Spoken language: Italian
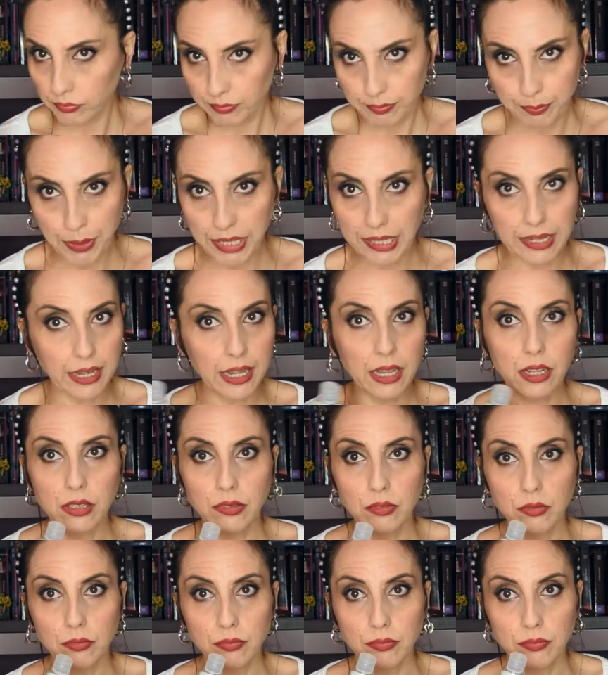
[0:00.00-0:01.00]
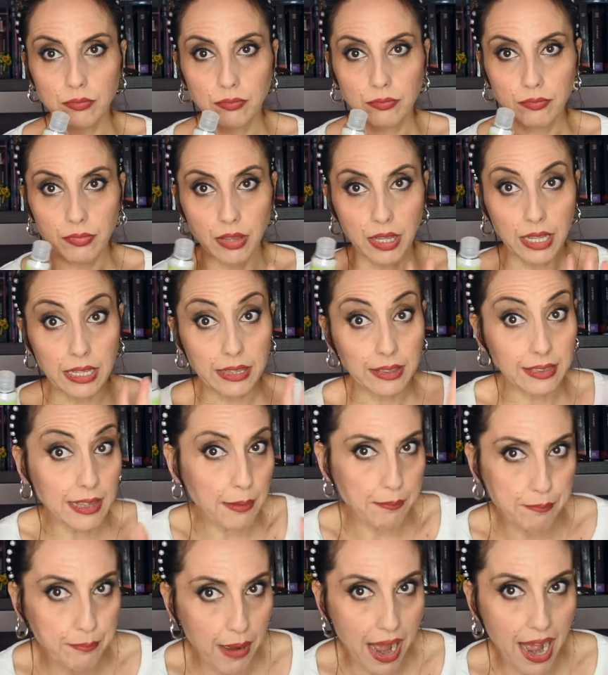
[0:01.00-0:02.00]
Perché
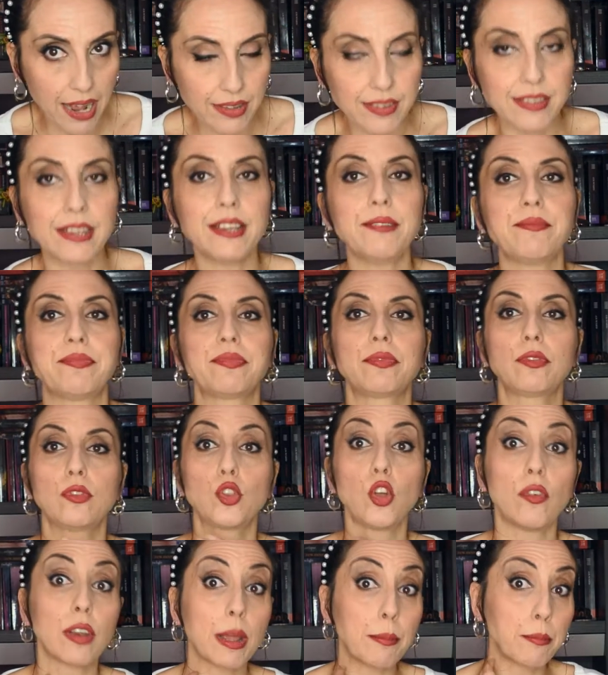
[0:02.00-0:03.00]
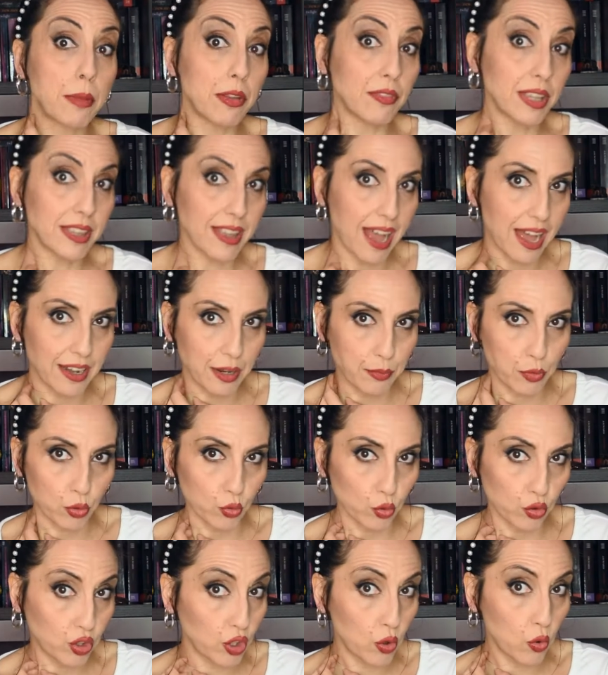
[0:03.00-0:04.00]
di base dovremmo evitare i
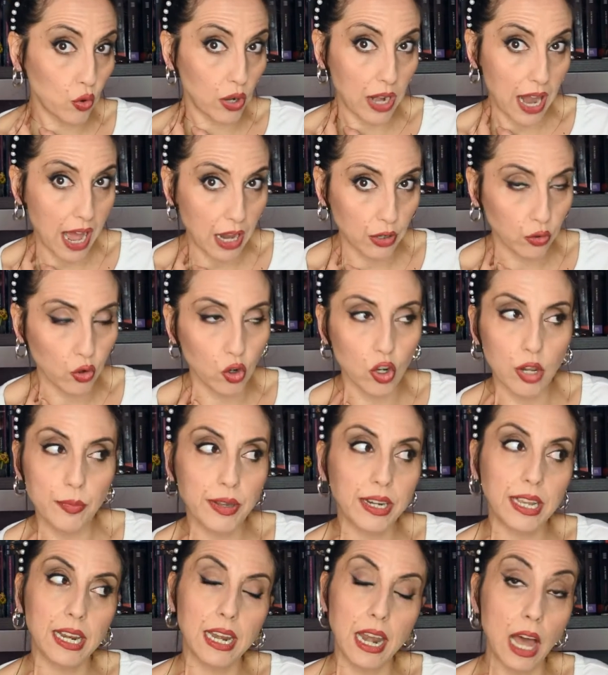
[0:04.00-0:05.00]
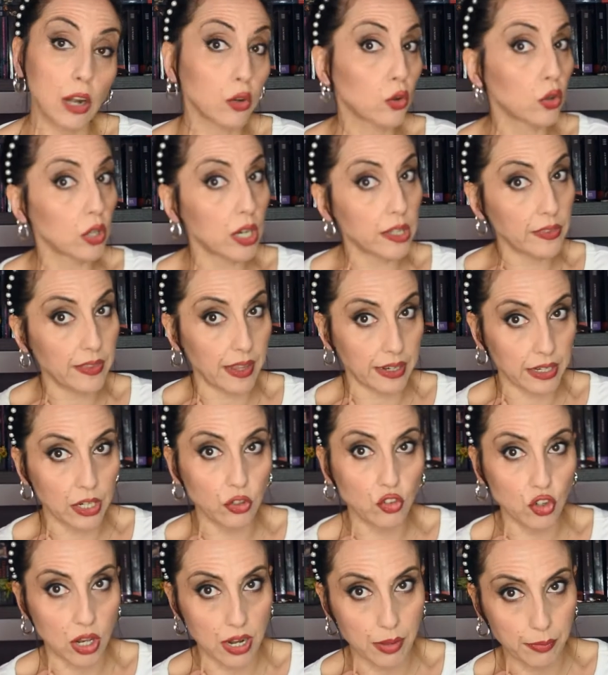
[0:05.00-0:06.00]
prodotti con l'alcol perché l'alcol
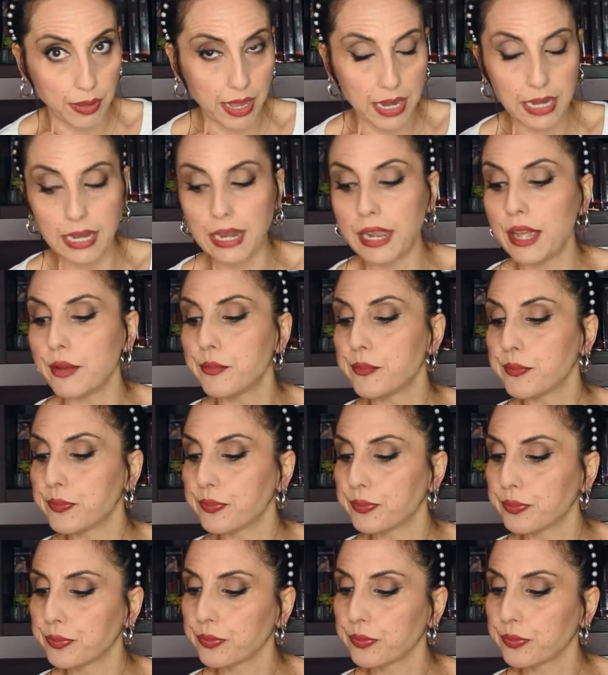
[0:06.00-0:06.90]
danneggia la pelle.